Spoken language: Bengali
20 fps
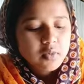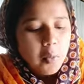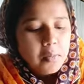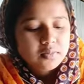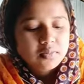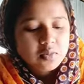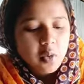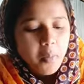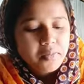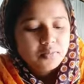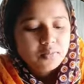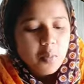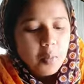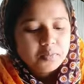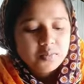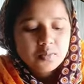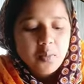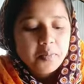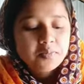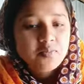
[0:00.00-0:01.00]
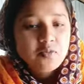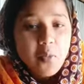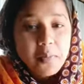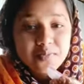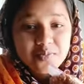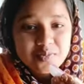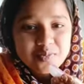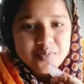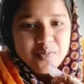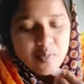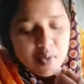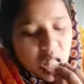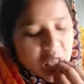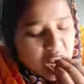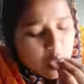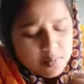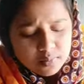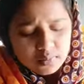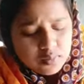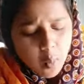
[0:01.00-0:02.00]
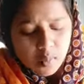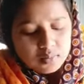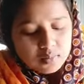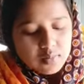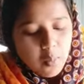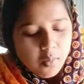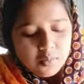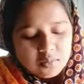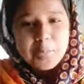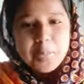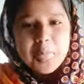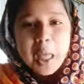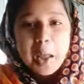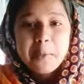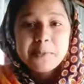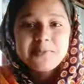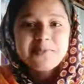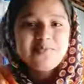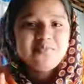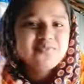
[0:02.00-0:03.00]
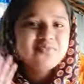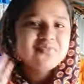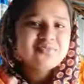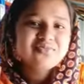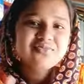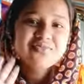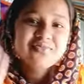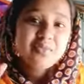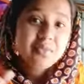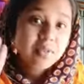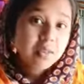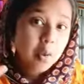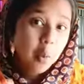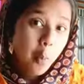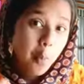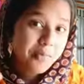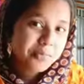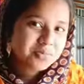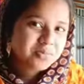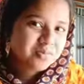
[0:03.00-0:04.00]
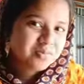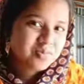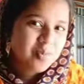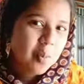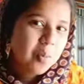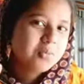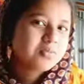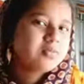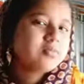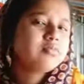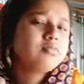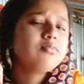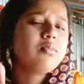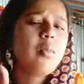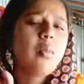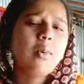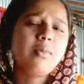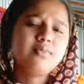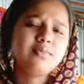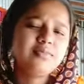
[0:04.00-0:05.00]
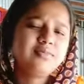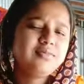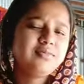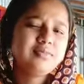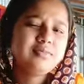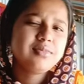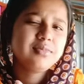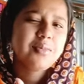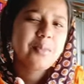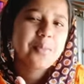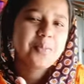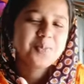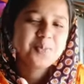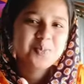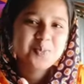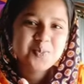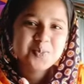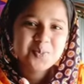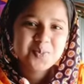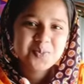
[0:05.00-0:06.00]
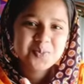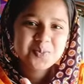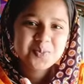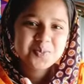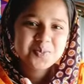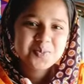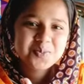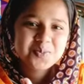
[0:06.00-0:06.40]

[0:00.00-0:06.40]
না বিরিয়ানিটা পেলে সবারই ঠিক এমনই অবস্থা হয় আর আজকের ব্লগটা এখানেই শেষ করছি ভালো লাগলে লাইক করে